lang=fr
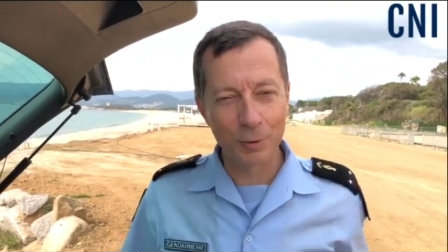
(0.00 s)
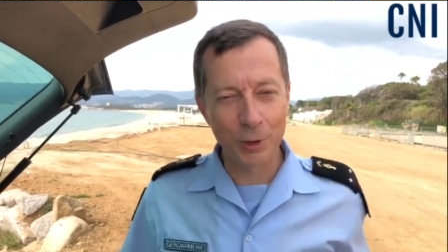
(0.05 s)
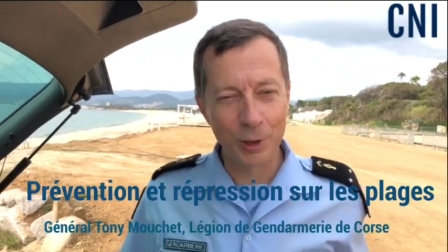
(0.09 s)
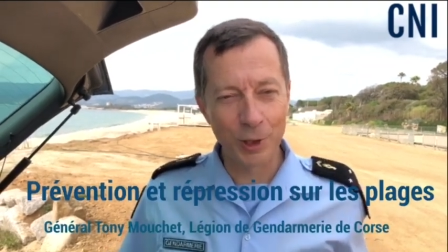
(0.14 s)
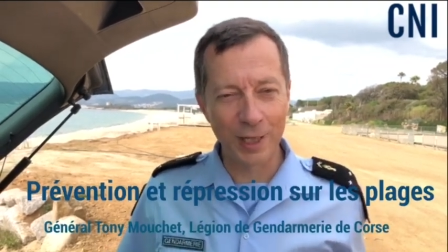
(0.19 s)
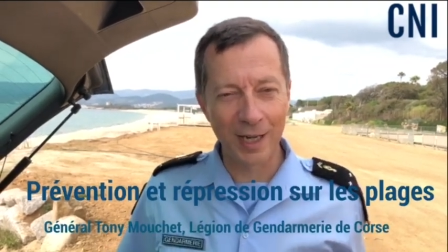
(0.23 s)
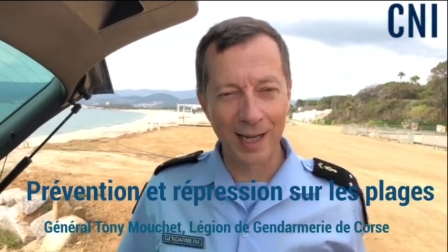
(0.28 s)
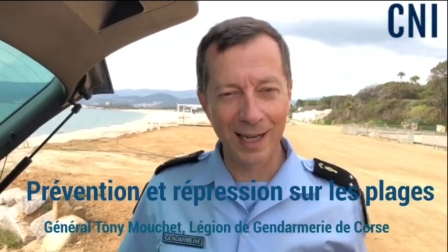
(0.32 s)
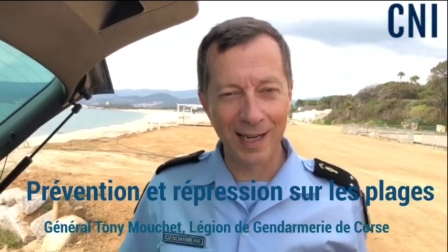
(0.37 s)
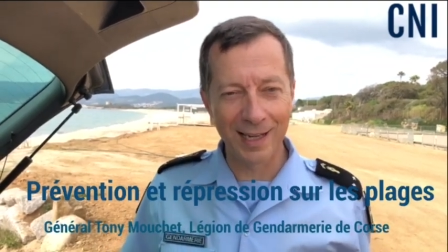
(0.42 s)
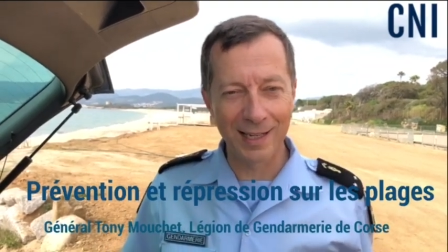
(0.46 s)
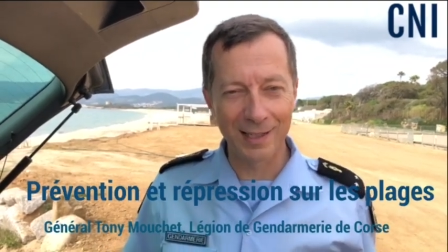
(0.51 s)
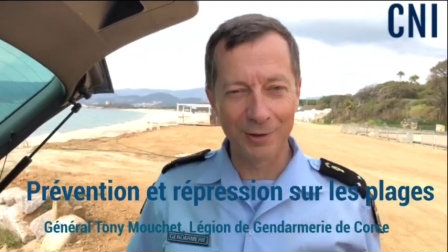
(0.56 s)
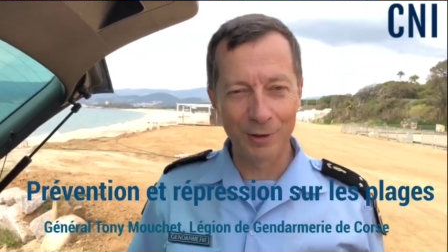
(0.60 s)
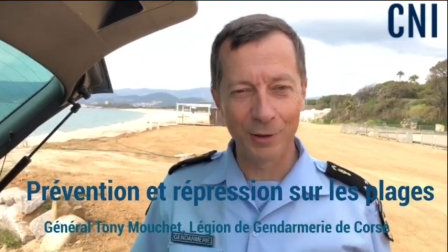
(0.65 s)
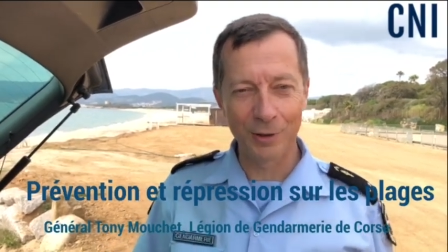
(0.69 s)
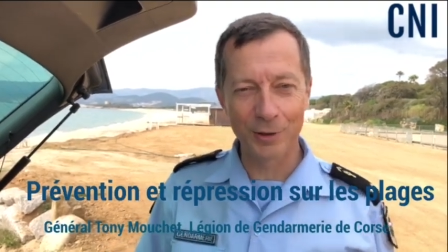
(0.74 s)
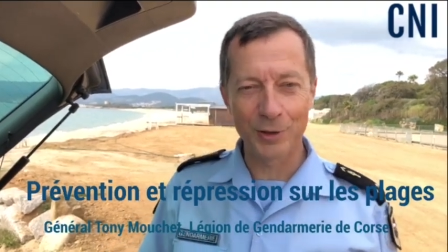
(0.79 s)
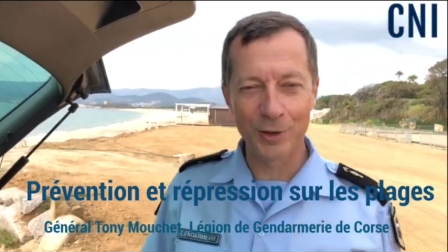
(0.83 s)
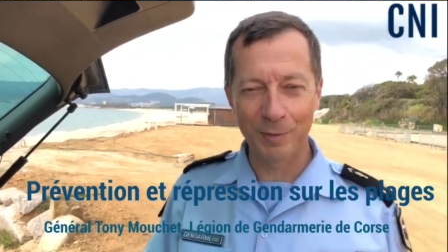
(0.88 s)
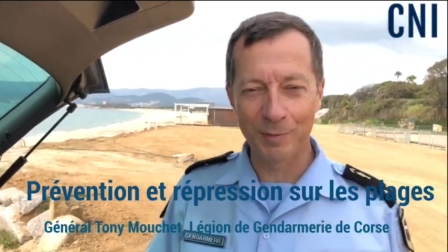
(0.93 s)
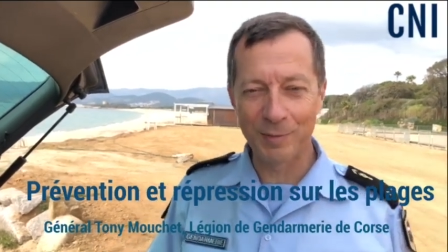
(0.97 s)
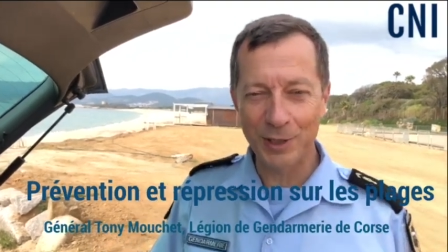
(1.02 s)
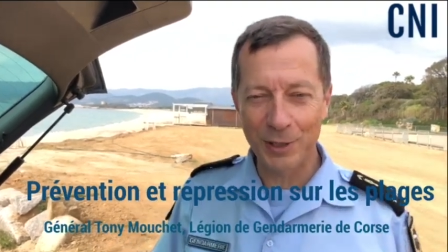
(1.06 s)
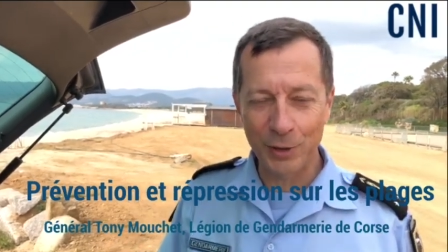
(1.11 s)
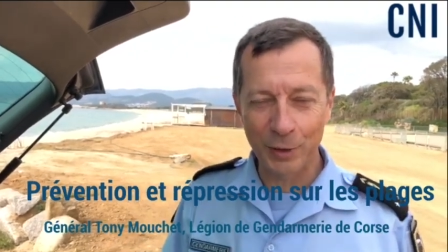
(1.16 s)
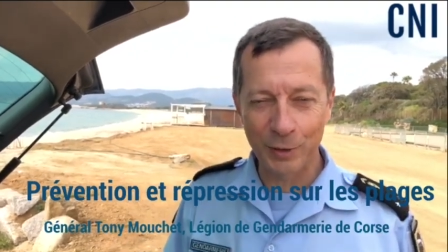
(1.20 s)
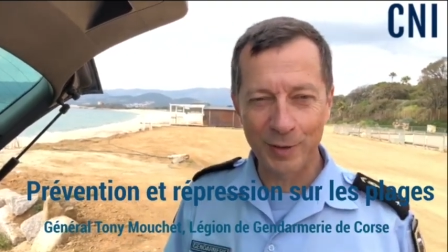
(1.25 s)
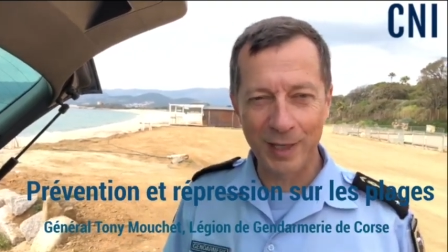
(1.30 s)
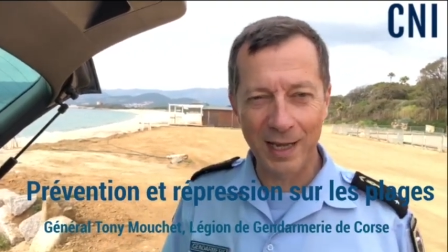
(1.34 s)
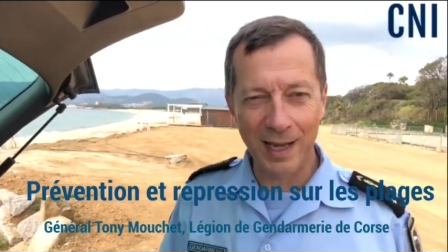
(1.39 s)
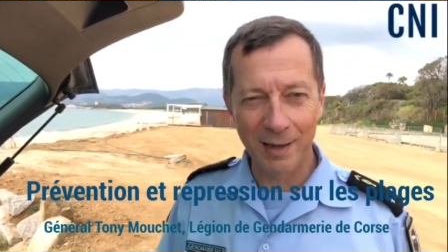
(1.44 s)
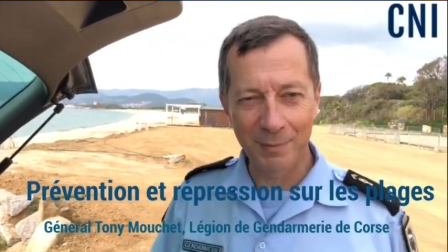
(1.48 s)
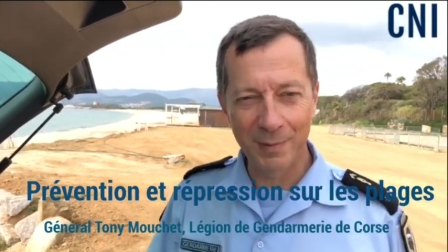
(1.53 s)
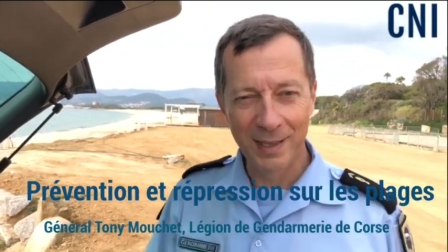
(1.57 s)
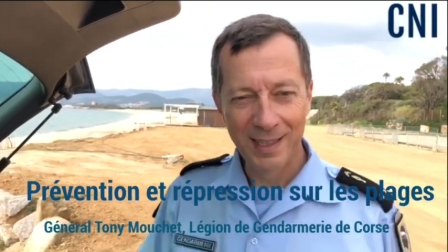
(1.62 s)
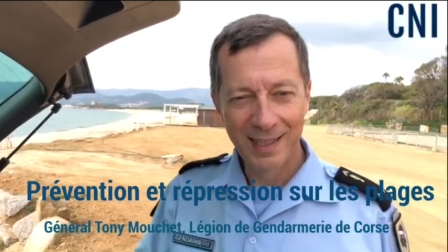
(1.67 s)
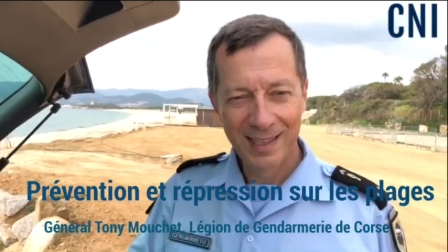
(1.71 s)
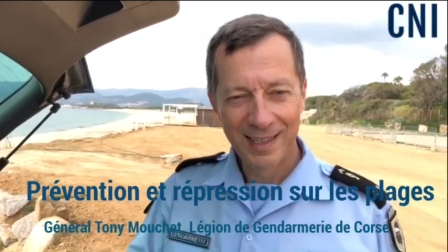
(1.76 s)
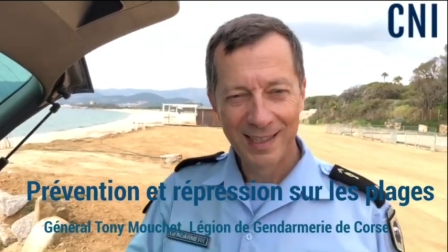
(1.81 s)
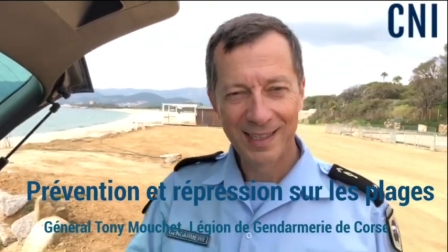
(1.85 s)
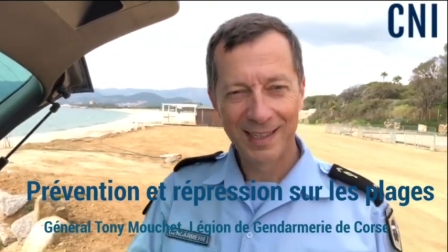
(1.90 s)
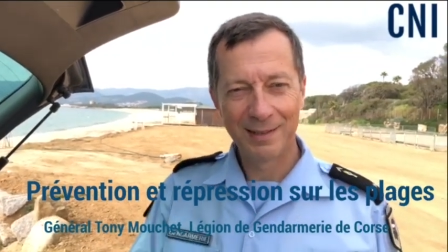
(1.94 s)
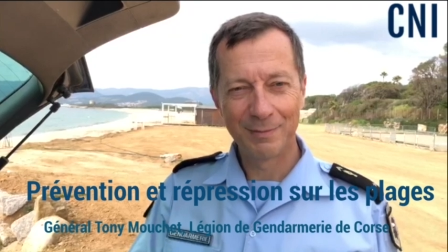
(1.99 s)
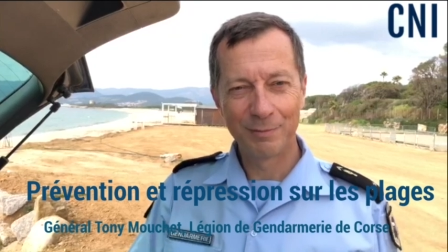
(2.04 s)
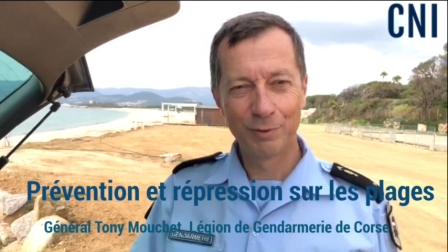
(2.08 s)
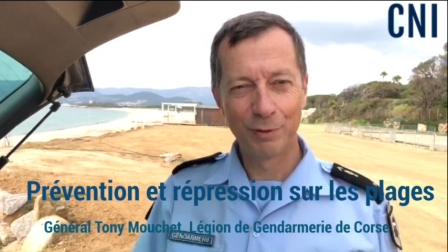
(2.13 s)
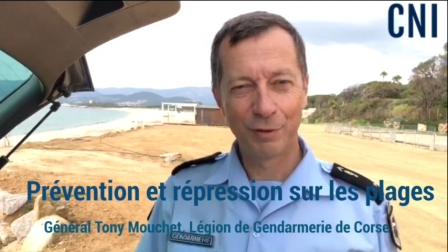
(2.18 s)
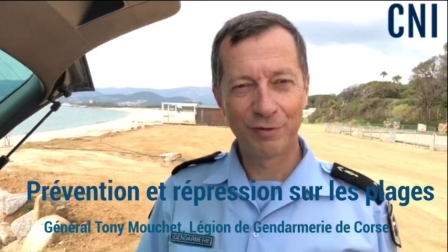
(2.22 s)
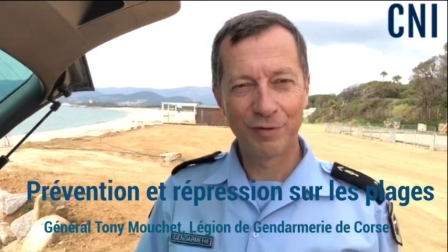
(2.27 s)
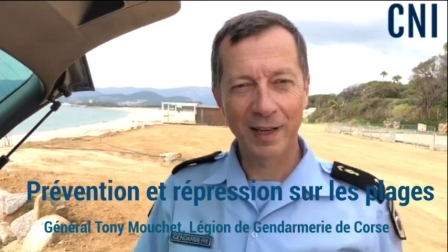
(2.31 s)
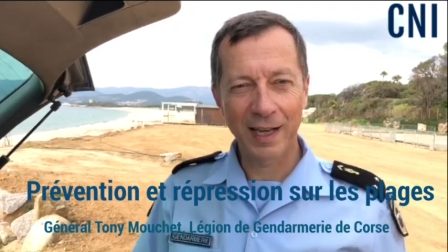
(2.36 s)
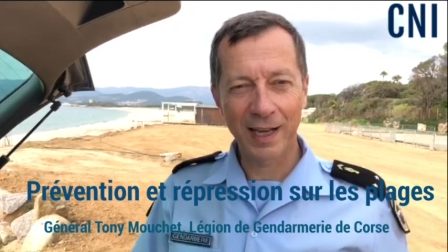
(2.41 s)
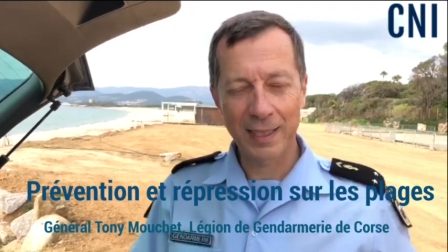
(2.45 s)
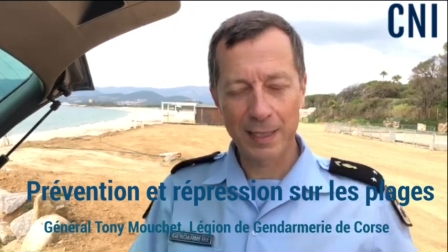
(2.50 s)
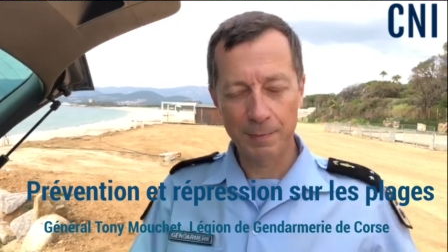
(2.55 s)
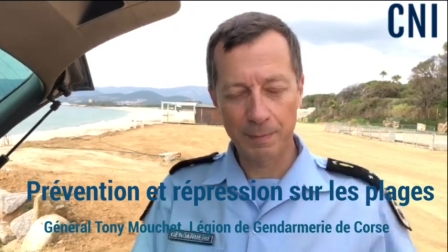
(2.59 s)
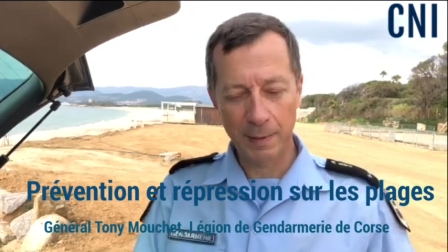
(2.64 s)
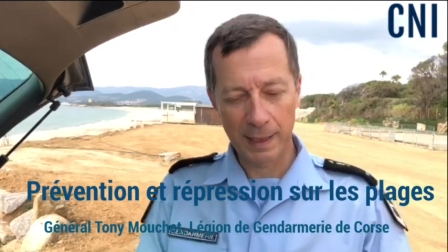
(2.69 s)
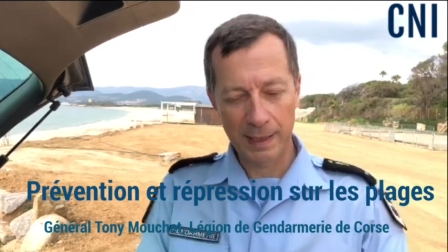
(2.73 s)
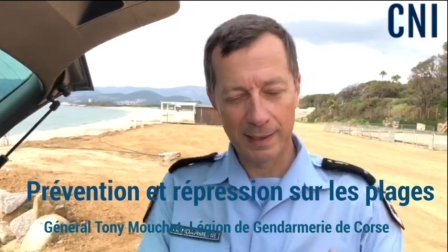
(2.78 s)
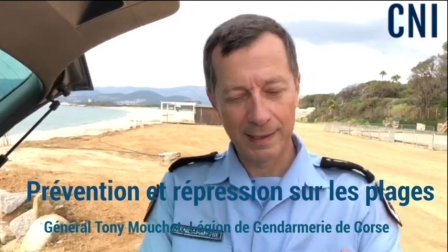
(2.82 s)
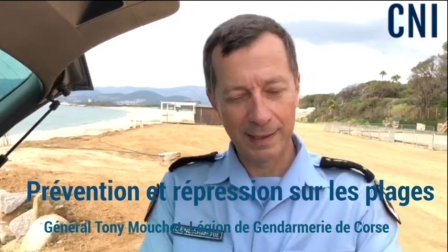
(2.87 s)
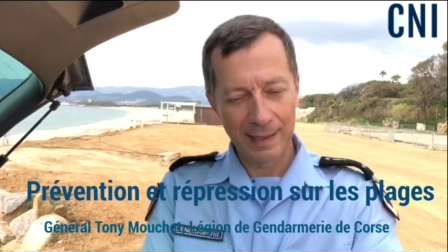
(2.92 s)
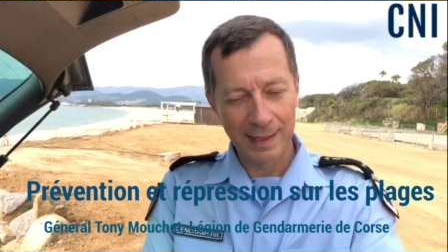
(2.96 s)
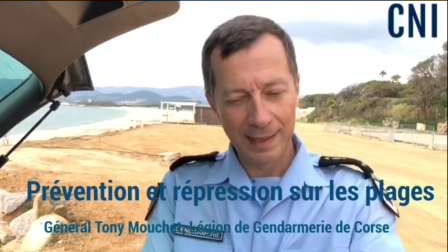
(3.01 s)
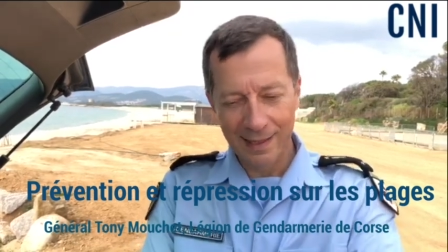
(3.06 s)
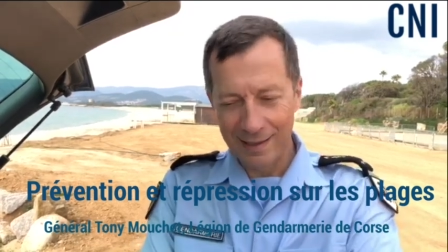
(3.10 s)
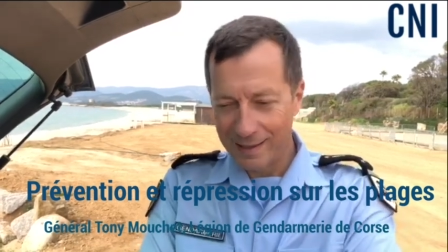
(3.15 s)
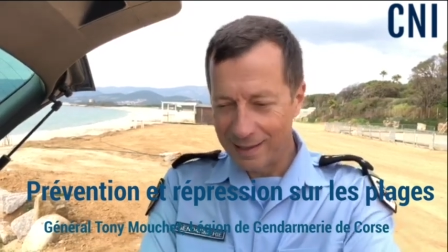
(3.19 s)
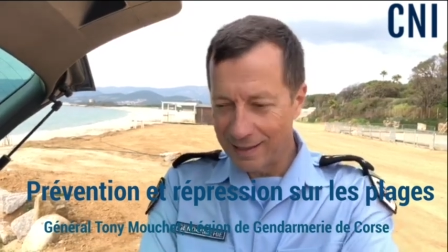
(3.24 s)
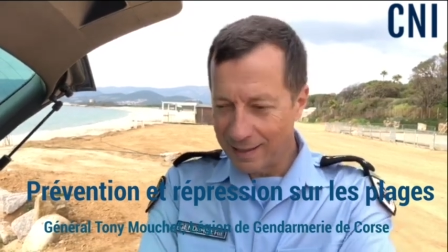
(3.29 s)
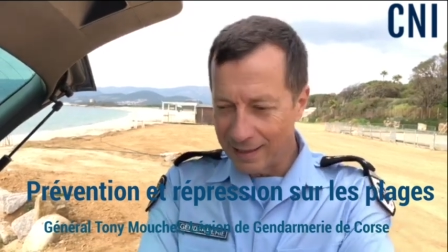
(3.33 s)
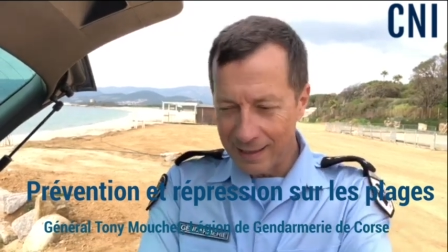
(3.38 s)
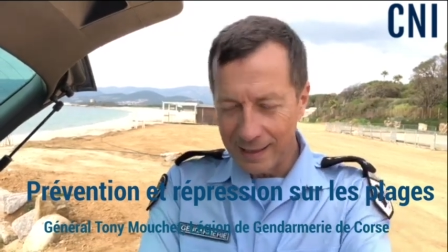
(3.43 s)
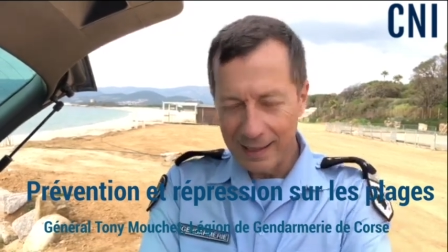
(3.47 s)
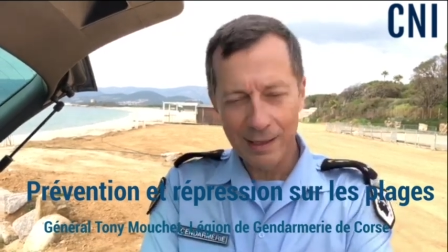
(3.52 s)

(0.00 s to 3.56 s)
générale de l'ensemble des gendarmes hein, pour faire respecter euh,